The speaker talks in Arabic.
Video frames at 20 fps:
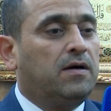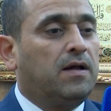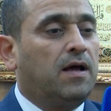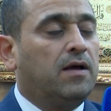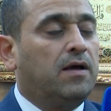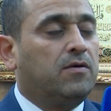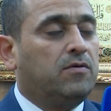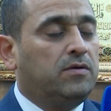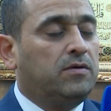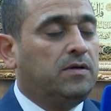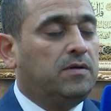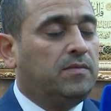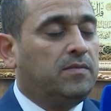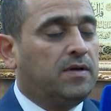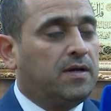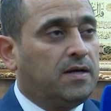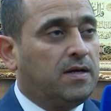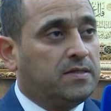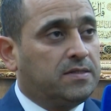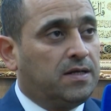راح يكون
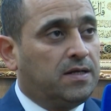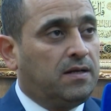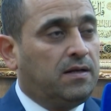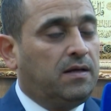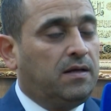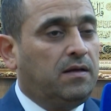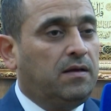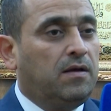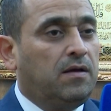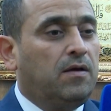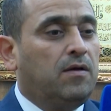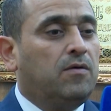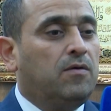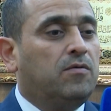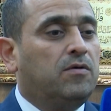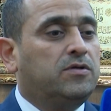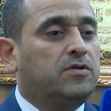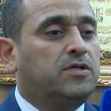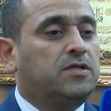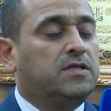عمرها سنة
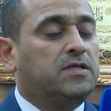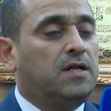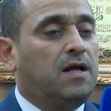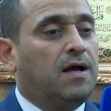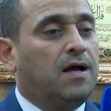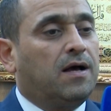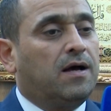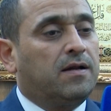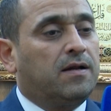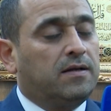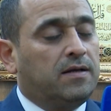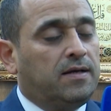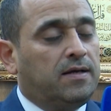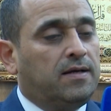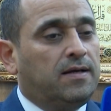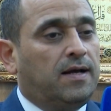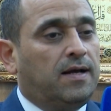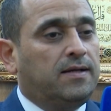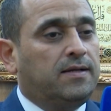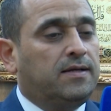والجزء الآخر آه،
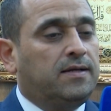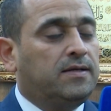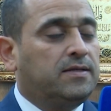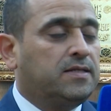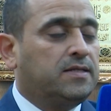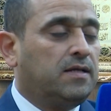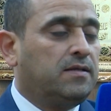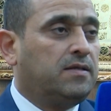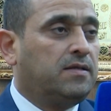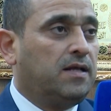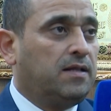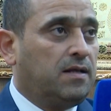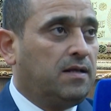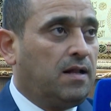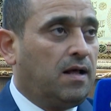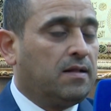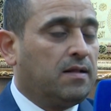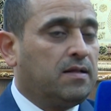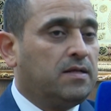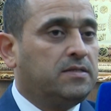يعني سنتين
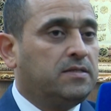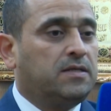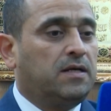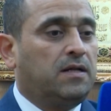إلى ثلاث